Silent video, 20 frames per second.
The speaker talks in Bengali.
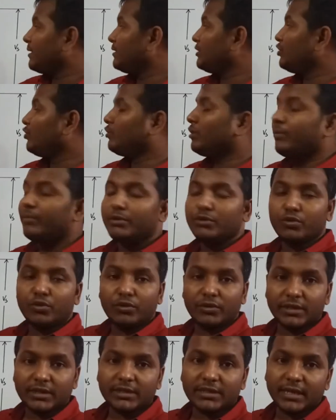যেহেতু আমি
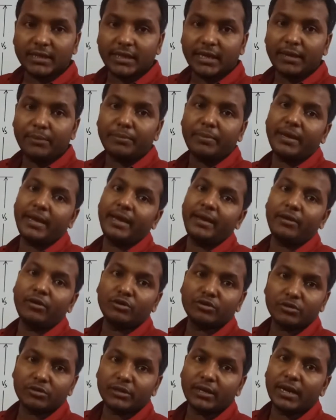সোর্সের সাথে এই
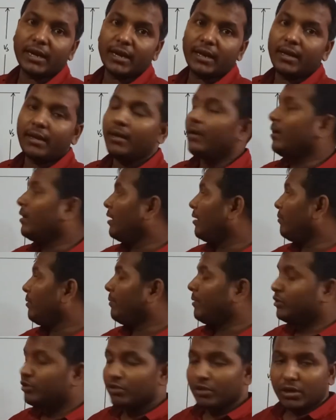অংশটা
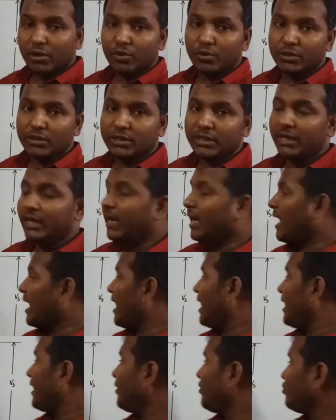বিবেচনা করছি
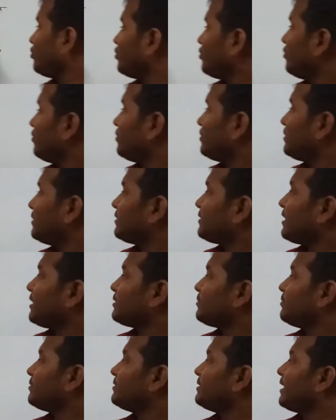আর এই অংশটা হচ্ছে
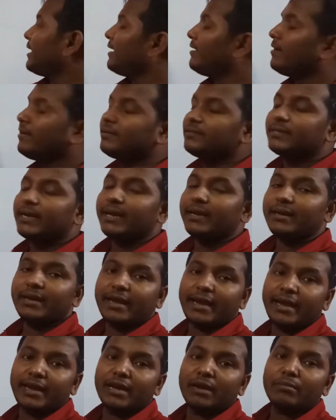ট্রান্সফর্মার সেকেন্ডারি সাইড
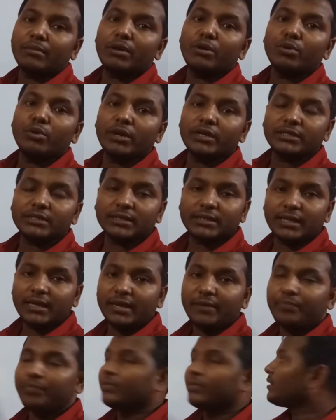এটা আমরা লোডের সাথে
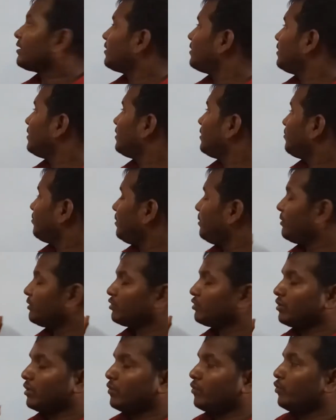
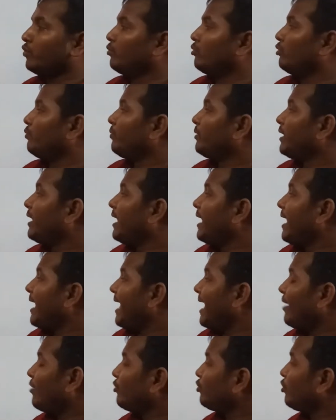বিবেচনা করব
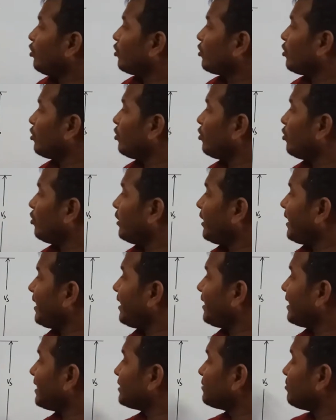এখন একটু লক্ষ্য করো এই
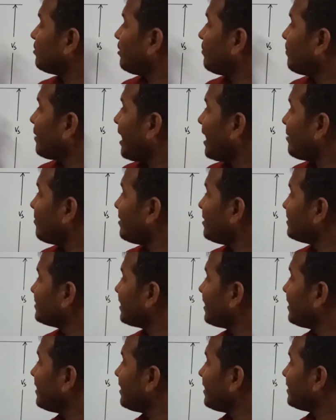ট্রান্সফর্মার প্রাইমারি
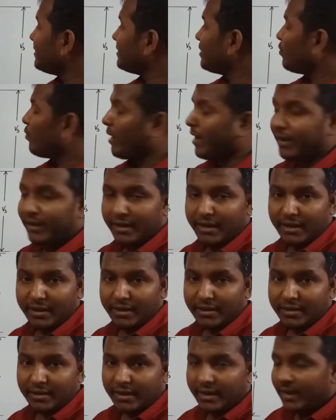সাইডে যে ওয়াইন্ডিং
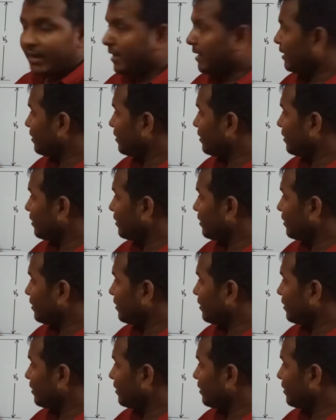এখানে